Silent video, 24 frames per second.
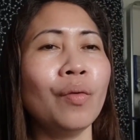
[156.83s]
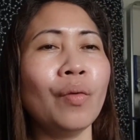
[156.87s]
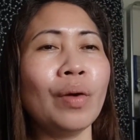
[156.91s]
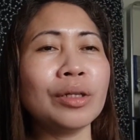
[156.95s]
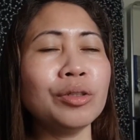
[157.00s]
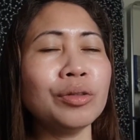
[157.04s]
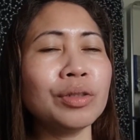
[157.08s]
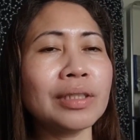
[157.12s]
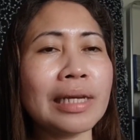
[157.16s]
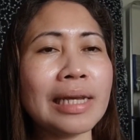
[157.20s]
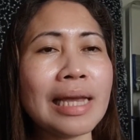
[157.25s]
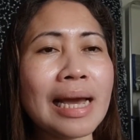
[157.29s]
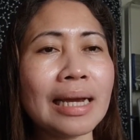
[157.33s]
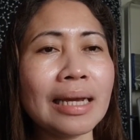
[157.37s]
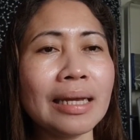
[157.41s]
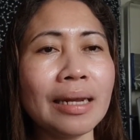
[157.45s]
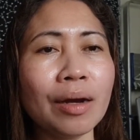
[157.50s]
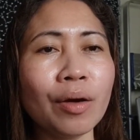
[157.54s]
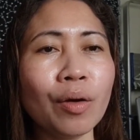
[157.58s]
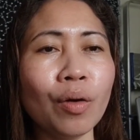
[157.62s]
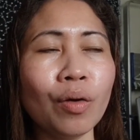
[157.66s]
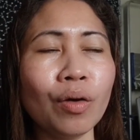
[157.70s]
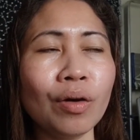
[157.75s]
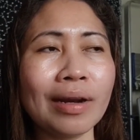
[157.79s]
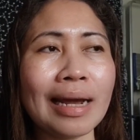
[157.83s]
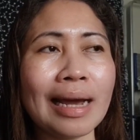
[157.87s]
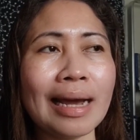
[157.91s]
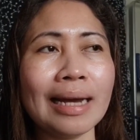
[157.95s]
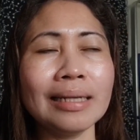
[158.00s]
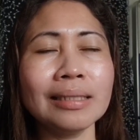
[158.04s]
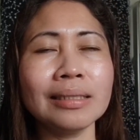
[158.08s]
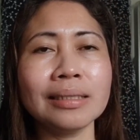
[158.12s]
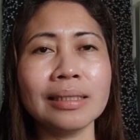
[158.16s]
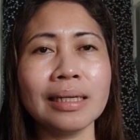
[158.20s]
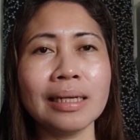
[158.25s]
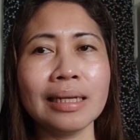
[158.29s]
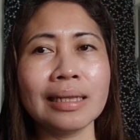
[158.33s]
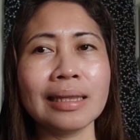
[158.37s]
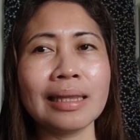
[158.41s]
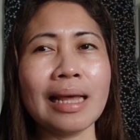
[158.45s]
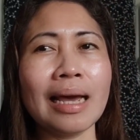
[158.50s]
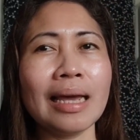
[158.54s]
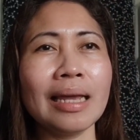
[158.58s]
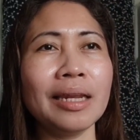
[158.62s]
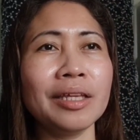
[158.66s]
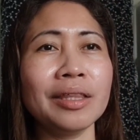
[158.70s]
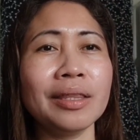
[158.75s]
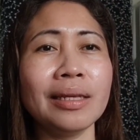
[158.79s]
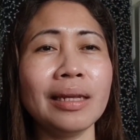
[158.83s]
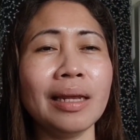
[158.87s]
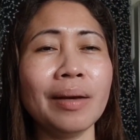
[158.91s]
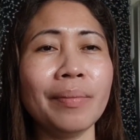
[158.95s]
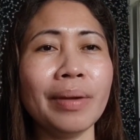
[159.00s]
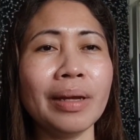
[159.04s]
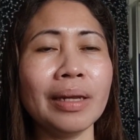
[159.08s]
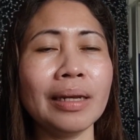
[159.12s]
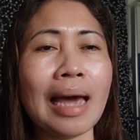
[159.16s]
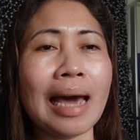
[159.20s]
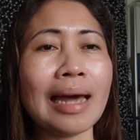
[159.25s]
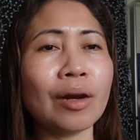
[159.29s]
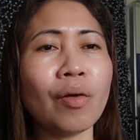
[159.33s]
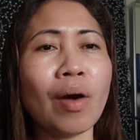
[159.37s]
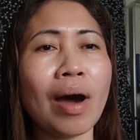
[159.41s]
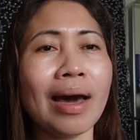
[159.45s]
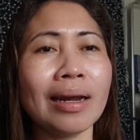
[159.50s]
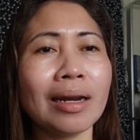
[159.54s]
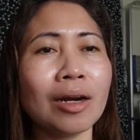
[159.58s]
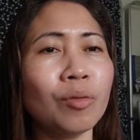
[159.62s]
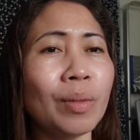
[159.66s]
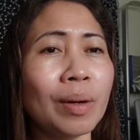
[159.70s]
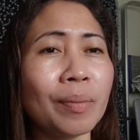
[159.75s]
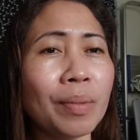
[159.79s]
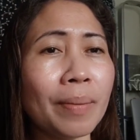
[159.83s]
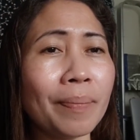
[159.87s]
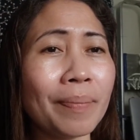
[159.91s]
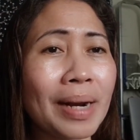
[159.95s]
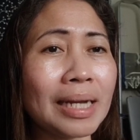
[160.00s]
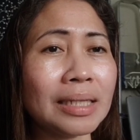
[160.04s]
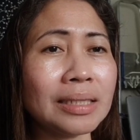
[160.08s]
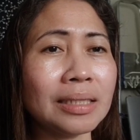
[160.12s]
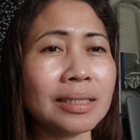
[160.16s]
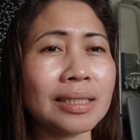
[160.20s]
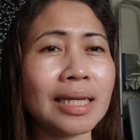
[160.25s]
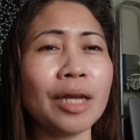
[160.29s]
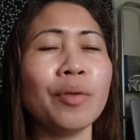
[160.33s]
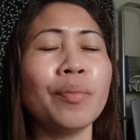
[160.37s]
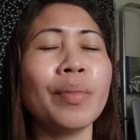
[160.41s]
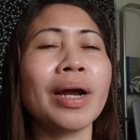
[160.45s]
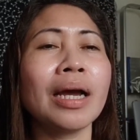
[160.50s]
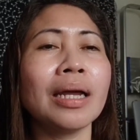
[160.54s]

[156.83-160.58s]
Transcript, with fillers: Huwag nyo sayangin ang oras dahil hindi naman araw-araw magpa-process kayo.